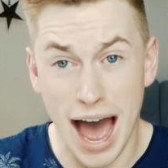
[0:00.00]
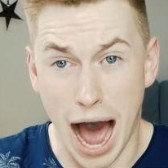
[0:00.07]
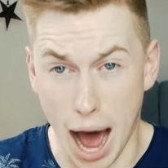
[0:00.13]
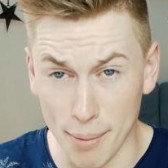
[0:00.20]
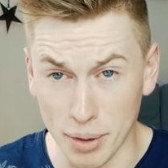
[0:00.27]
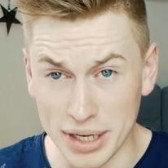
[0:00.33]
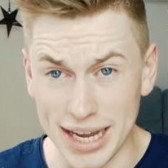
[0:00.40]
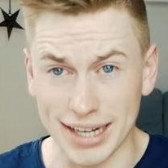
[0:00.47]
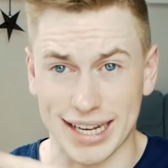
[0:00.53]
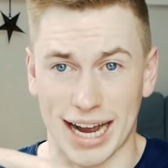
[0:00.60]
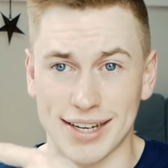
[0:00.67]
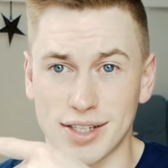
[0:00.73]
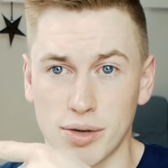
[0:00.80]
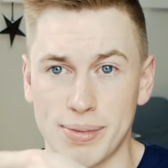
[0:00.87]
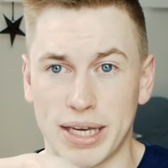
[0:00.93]
Abonnieren
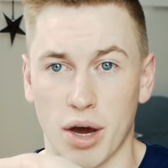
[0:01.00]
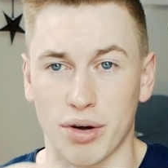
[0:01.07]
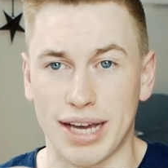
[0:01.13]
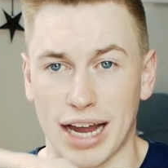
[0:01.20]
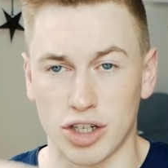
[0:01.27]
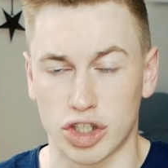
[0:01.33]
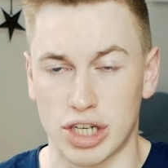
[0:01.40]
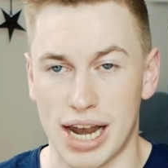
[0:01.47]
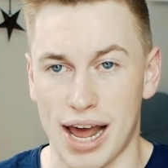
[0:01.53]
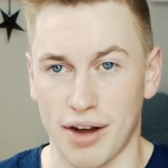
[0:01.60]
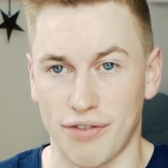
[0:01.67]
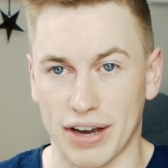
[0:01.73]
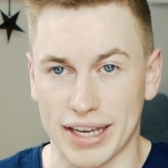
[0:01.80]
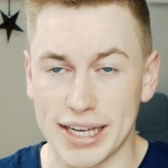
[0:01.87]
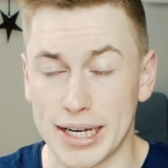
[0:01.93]
kannst du mich auch ganz schnell
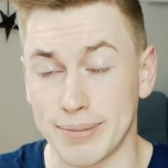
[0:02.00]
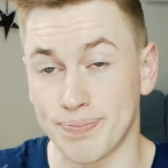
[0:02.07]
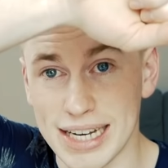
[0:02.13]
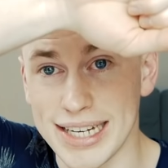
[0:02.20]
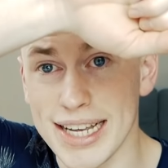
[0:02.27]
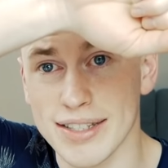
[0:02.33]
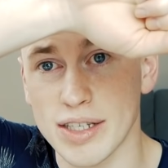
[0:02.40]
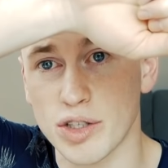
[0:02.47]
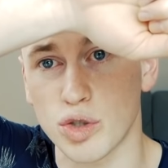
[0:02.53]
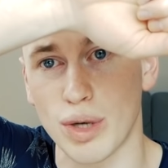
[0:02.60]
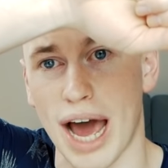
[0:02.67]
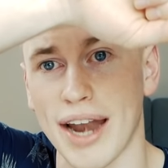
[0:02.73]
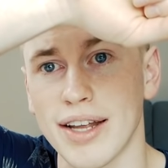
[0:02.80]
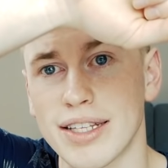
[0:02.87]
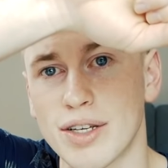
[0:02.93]
einfach hier. Hier siehst du ein
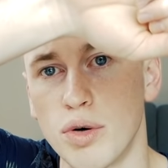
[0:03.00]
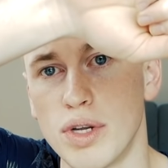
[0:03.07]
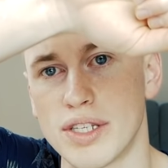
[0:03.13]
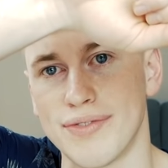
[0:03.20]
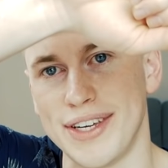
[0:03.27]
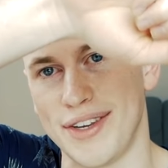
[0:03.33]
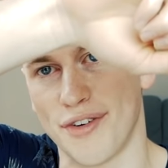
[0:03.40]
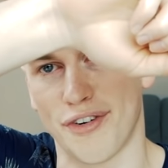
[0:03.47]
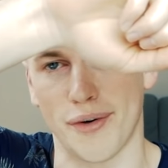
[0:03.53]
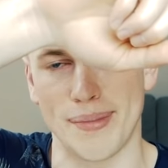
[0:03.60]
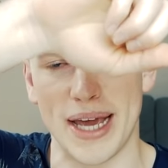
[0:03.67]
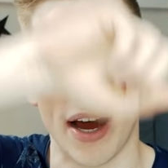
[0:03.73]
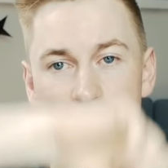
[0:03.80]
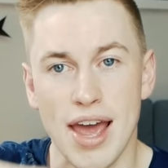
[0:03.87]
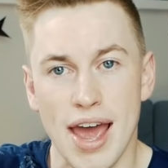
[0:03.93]
anderes cooles Video von
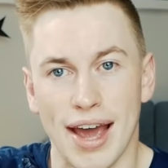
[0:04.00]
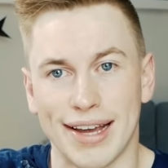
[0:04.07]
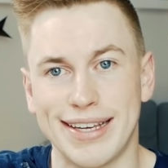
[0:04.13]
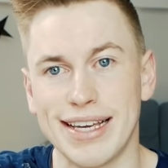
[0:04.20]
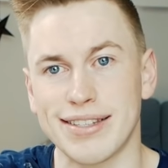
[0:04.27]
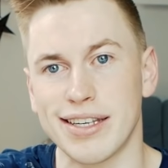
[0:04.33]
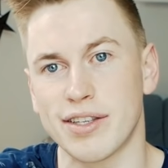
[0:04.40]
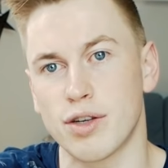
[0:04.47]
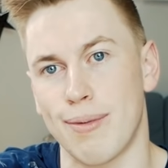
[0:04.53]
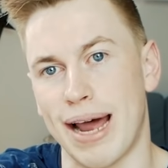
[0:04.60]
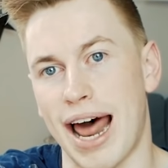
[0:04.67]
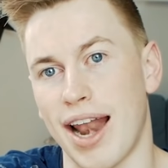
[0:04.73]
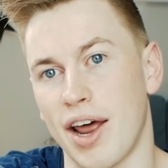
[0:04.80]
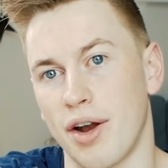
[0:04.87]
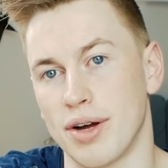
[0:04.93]
mir. Hier siehst du
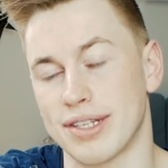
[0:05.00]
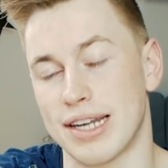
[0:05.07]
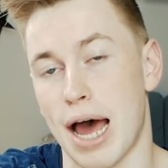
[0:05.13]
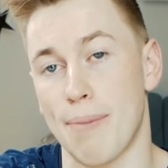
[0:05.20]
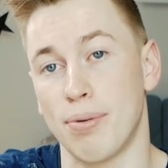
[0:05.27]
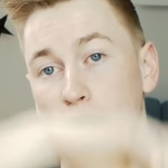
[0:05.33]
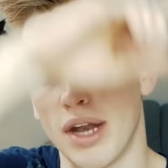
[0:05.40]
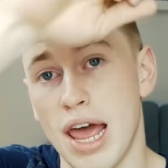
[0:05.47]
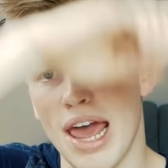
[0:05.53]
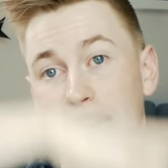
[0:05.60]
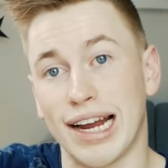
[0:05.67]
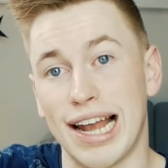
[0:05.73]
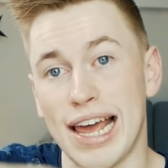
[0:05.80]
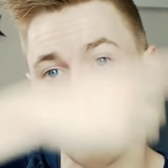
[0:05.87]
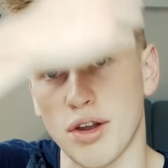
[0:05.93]
meinen allerneuesten Upload.
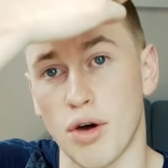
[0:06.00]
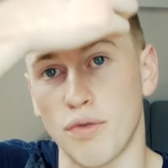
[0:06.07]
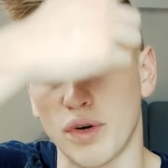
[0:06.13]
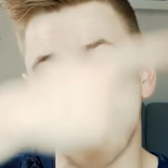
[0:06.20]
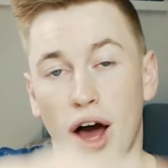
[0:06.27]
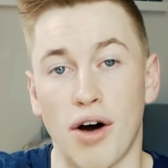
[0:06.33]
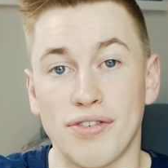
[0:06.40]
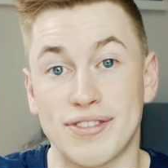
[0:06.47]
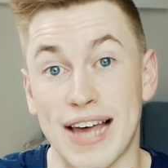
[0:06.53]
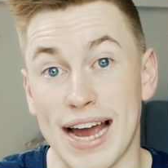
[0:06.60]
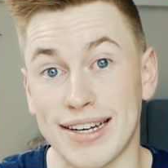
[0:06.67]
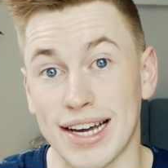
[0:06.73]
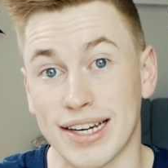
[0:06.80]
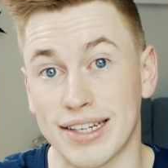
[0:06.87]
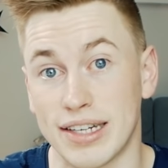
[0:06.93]
Klickt irgendwo drauf,
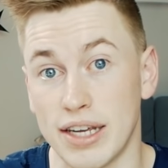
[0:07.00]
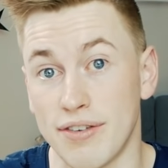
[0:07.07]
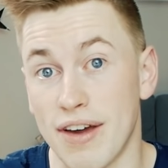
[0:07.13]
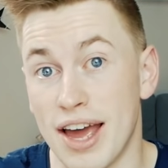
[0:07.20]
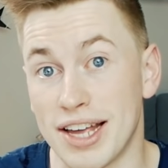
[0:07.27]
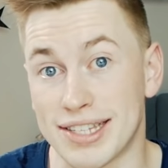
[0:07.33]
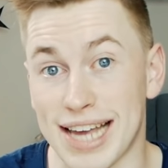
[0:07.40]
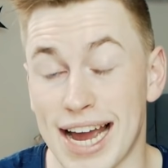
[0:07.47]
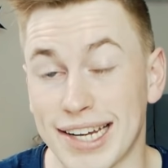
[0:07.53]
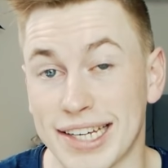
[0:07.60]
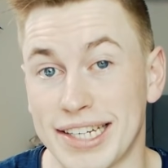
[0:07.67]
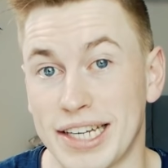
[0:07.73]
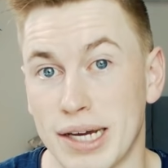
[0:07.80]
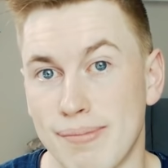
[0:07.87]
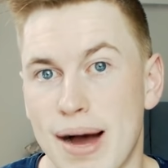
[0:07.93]
seid aktiv, seid
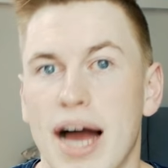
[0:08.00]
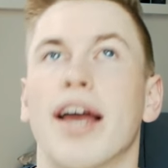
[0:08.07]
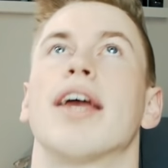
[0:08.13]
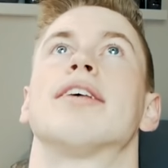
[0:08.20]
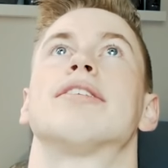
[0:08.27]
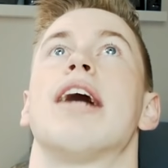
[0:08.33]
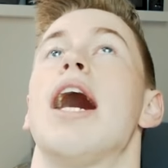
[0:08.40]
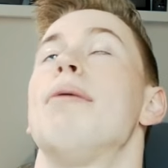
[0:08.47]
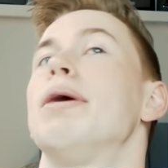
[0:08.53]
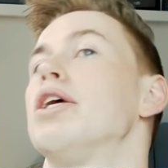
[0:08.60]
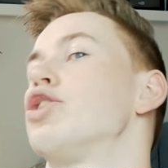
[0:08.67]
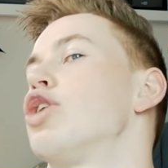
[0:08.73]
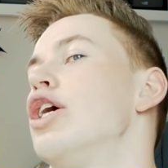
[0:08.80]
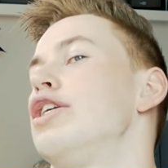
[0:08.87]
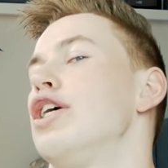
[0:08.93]
richtige Margangster. Aber
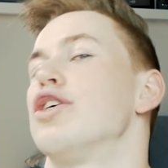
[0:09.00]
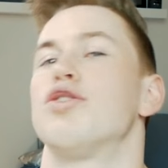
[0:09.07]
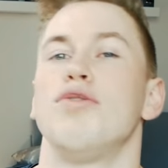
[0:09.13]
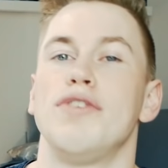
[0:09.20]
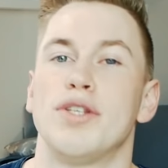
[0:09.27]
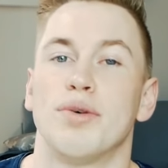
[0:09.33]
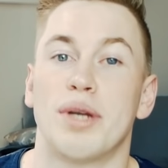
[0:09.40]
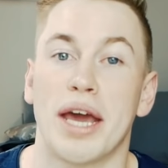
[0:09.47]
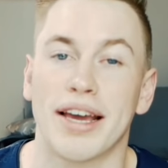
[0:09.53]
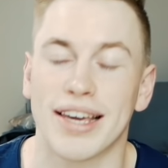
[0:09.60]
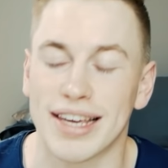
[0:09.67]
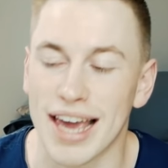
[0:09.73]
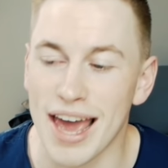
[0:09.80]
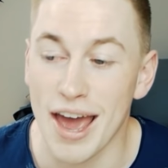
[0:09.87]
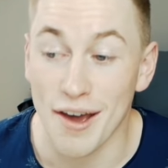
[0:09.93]
das seid ihr sowieso, denke
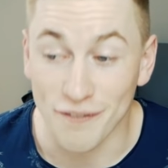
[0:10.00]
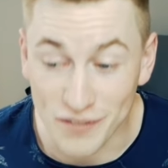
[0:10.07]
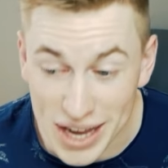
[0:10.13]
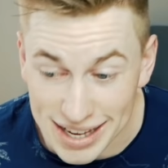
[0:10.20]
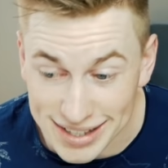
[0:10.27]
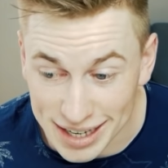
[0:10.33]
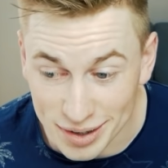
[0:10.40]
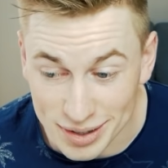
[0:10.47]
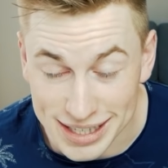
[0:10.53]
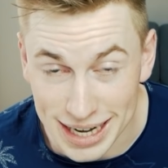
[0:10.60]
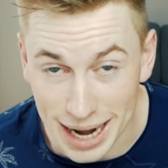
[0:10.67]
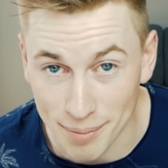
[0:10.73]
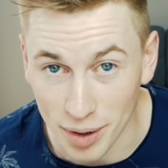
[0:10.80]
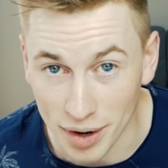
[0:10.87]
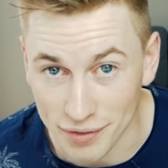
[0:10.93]
ich. Wir sehen uns in
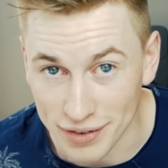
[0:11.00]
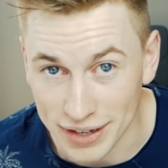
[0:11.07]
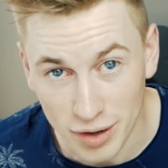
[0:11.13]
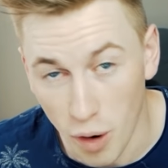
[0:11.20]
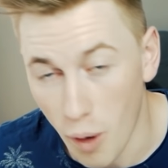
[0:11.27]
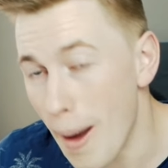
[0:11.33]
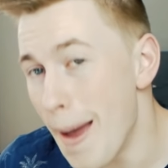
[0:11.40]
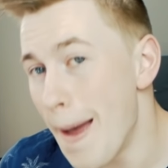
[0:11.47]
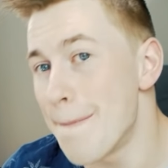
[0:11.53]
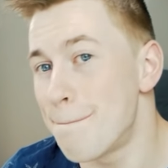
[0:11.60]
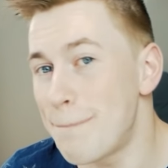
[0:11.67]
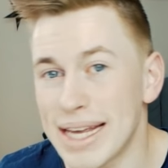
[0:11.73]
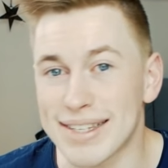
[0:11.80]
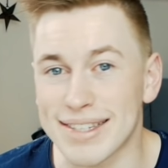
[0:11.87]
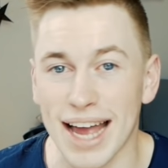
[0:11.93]
einem neuen Video.
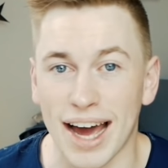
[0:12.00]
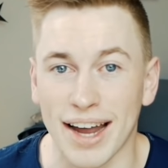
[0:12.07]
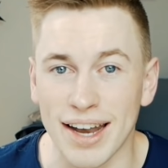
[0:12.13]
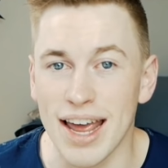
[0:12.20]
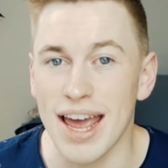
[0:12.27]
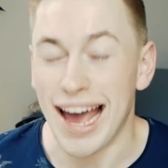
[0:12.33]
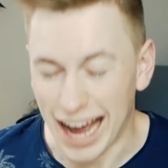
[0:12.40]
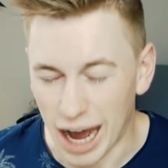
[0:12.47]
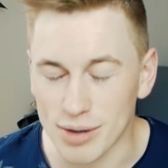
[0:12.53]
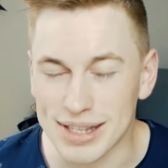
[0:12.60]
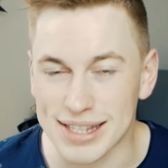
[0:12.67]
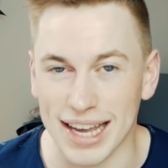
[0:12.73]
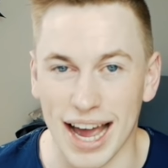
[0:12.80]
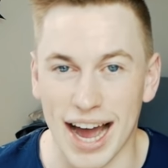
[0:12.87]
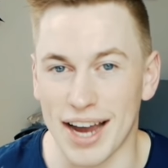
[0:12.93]
Bis dann, haut
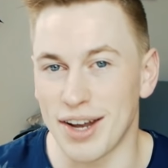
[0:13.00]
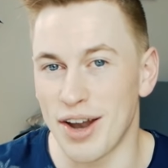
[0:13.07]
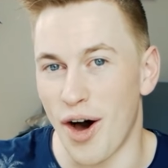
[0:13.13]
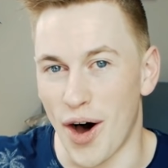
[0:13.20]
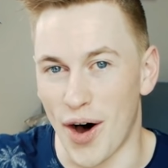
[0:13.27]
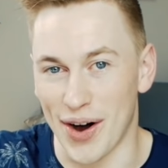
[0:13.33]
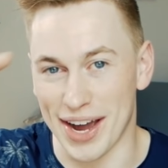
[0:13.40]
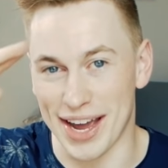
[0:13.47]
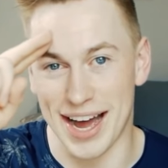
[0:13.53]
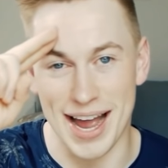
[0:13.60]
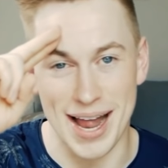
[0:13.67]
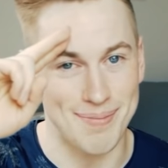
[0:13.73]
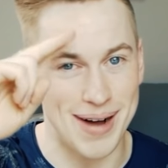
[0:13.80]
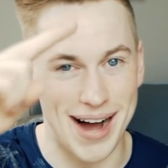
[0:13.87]
rein, euer El